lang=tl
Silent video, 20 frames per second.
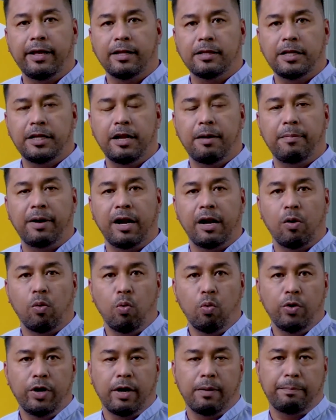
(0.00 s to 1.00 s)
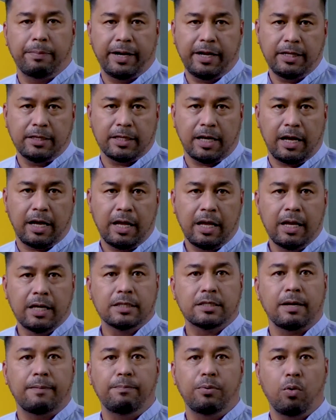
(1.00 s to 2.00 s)
ihatid ang mga nangungunang balita
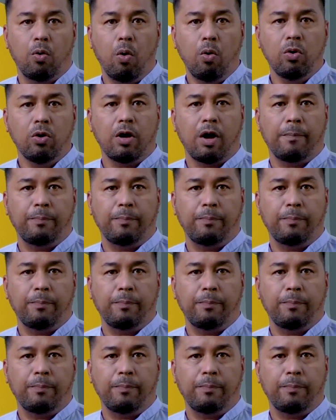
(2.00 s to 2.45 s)
sa buong